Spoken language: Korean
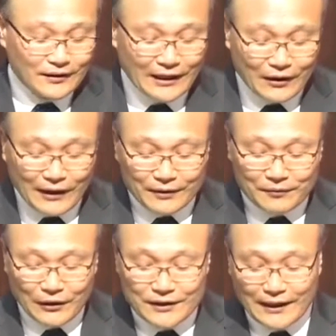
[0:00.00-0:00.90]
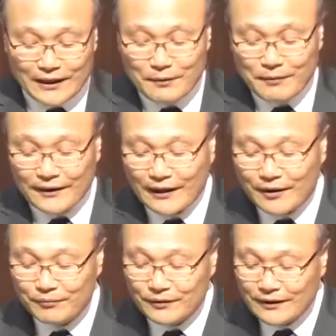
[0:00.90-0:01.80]
선하고 아름다우신 하나님의
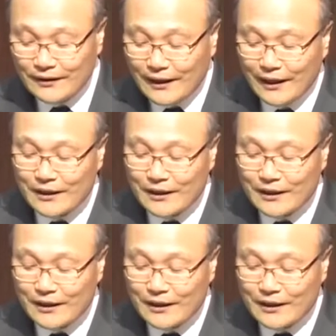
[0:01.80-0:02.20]
만남,